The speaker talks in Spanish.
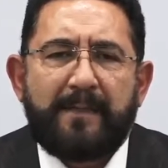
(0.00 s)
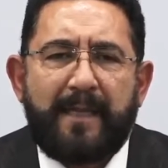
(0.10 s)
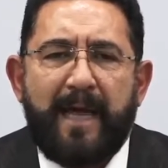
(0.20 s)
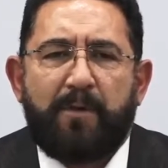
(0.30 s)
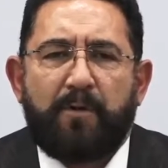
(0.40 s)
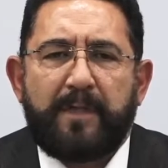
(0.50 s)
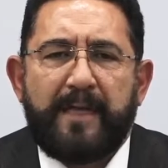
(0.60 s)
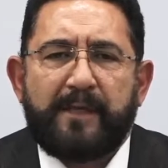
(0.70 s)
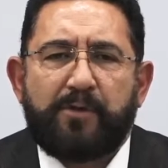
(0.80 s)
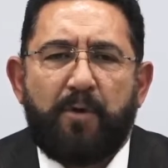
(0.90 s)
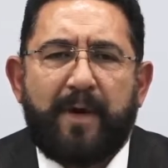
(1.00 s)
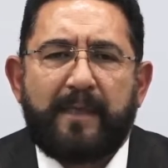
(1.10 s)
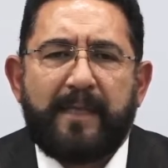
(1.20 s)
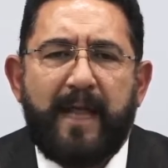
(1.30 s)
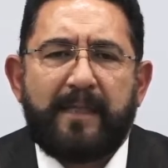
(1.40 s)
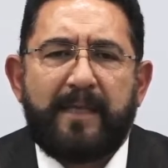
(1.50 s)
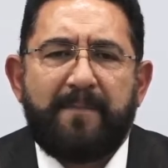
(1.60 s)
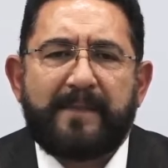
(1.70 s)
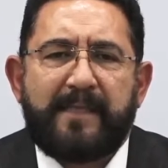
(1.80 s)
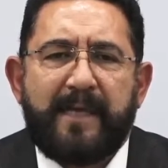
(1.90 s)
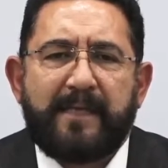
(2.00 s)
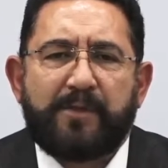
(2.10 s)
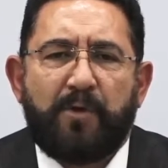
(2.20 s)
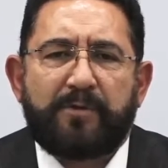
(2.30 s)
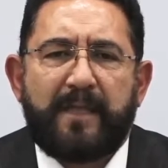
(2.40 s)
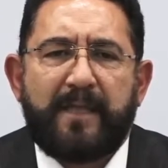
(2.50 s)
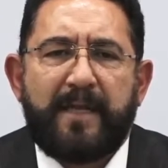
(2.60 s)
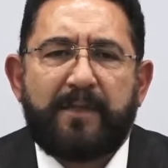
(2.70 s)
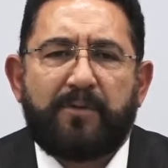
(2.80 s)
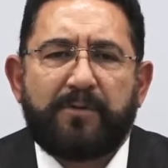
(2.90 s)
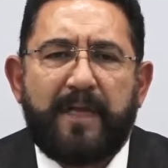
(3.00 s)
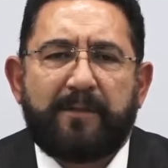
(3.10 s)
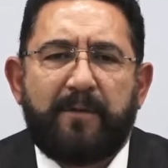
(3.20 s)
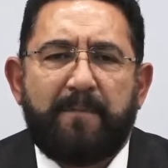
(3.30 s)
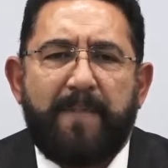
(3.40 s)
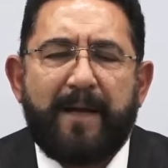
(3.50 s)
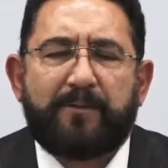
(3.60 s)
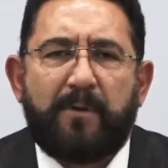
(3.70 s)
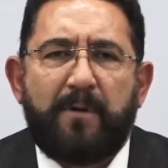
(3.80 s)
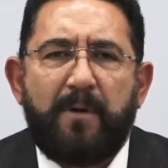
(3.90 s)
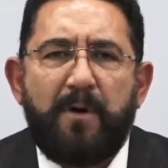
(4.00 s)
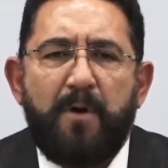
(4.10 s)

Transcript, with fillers: de la Coordinación General de Investigación de Delitos de Alto Impacto,